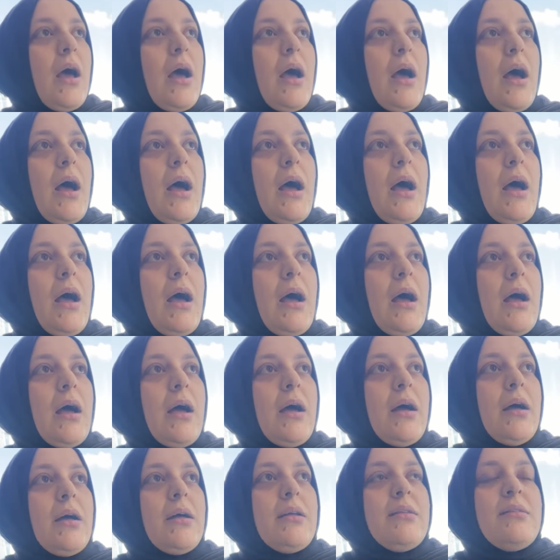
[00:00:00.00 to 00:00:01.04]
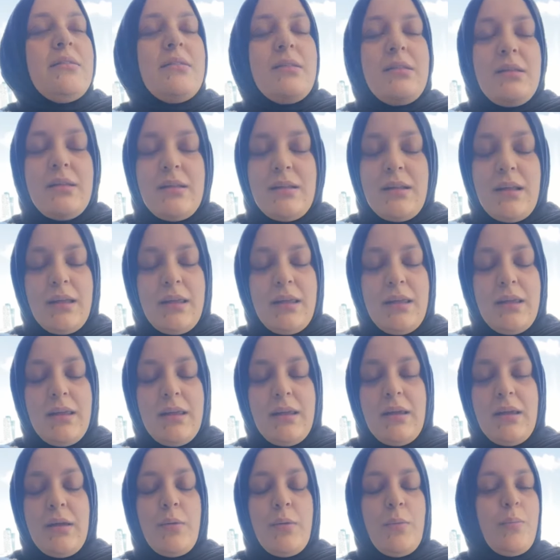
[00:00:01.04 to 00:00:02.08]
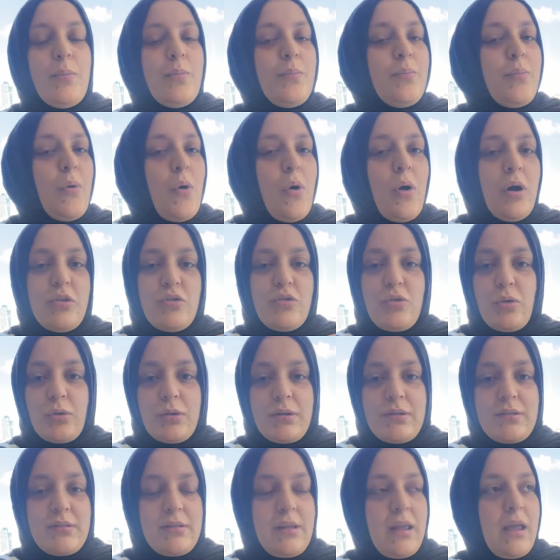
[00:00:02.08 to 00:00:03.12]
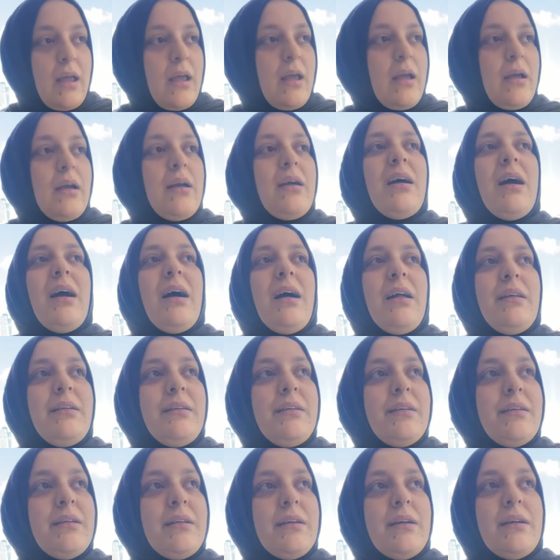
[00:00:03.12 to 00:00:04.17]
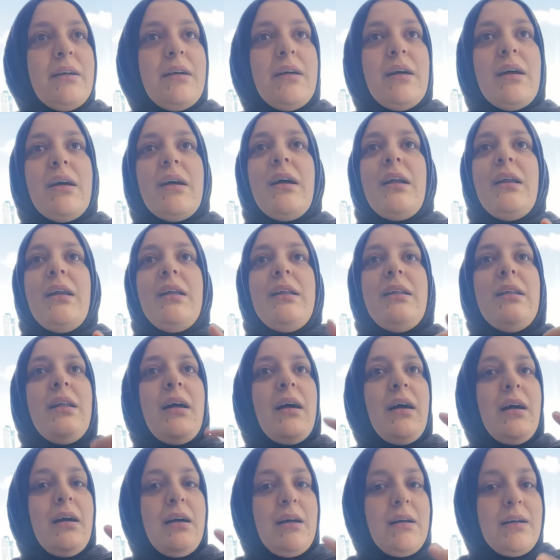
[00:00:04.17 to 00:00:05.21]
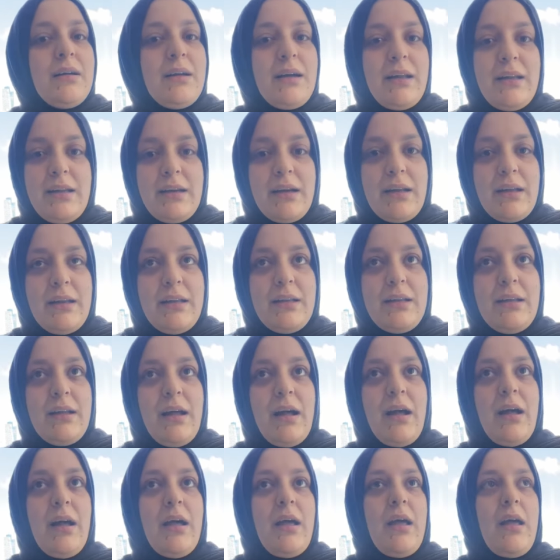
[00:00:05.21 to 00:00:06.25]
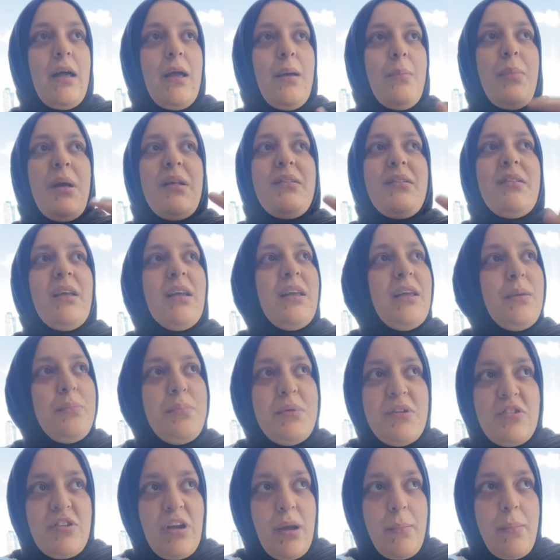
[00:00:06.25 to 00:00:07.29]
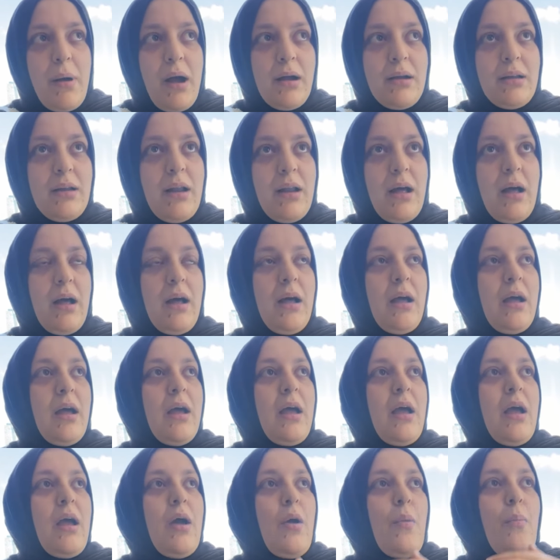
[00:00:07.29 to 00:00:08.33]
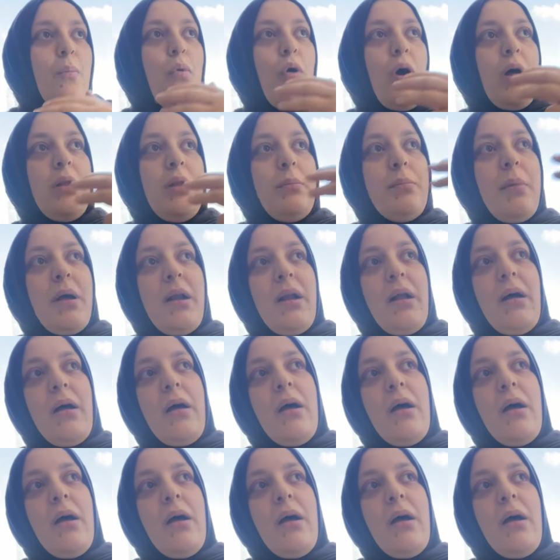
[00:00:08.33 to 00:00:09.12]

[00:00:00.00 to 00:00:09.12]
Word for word: ज़िंदगी बहुत छोटी सी है घर खरीदना गरी खरीदना पैसे के पीछे भागना बहुत बड़ा